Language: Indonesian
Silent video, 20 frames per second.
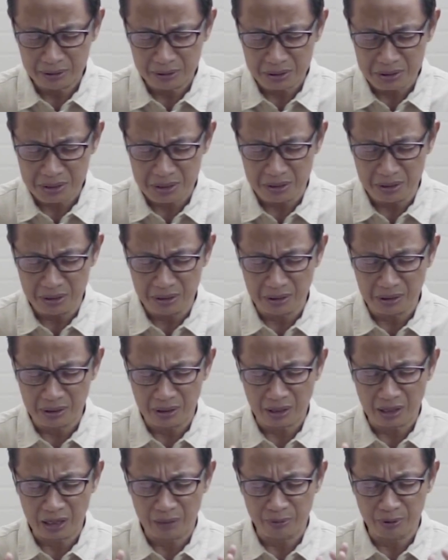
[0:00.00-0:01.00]

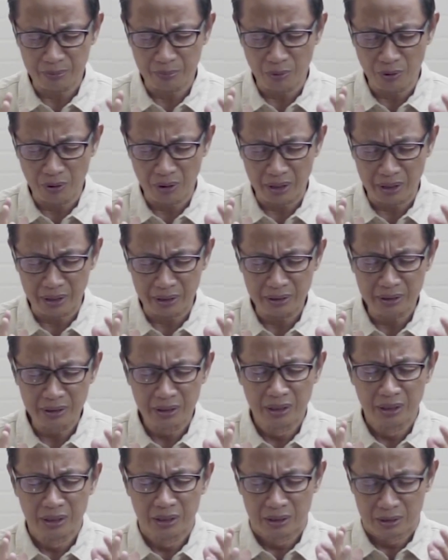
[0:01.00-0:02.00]
sehingga kami boleh
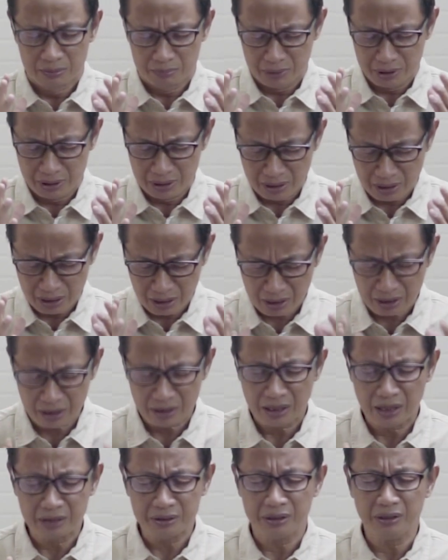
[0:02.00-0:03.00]
menyenangkan
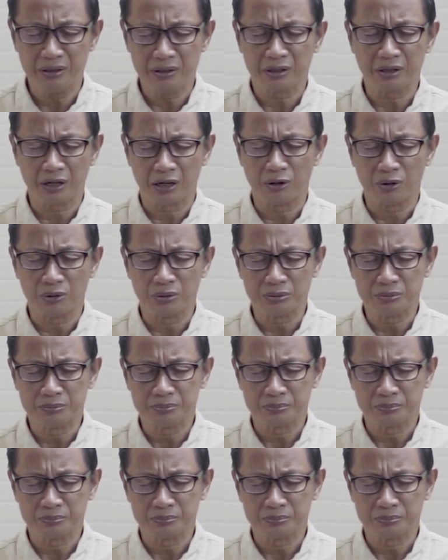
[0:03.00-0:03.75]
hati Engkau